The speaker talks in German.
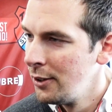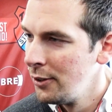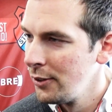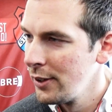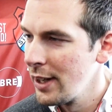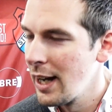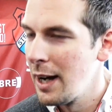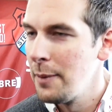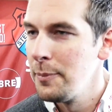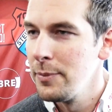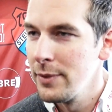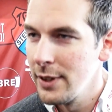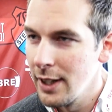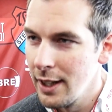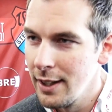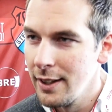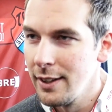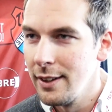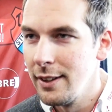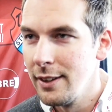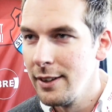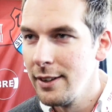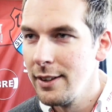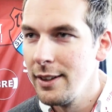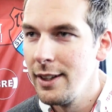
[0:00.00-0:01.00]
Und haben
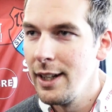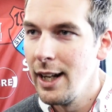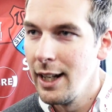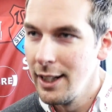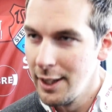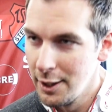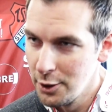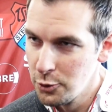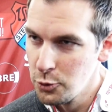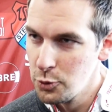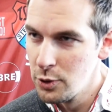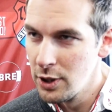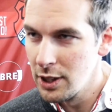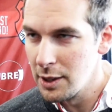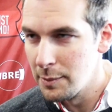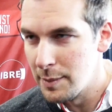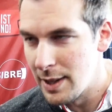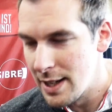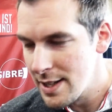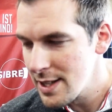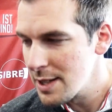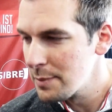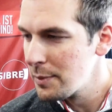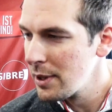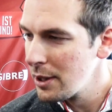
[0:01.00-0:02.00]
dann äh, in aller Ruhe
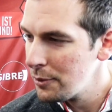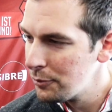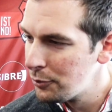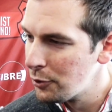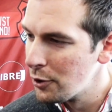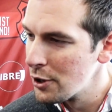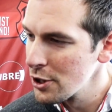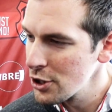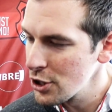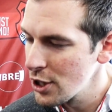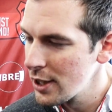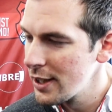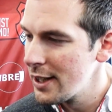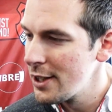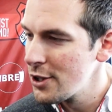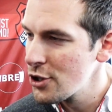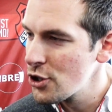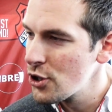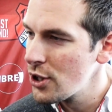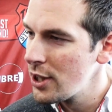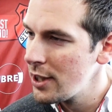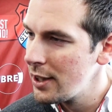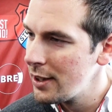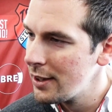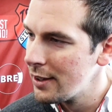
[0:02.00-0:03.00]
gemeinsam mit dem Vorstand
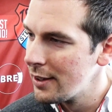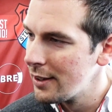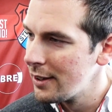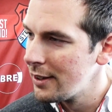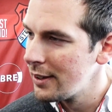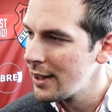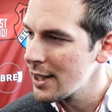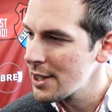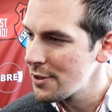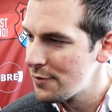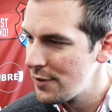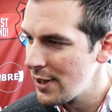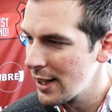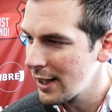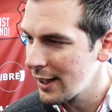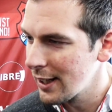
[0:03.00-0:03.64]
entschieden, äh, dass wir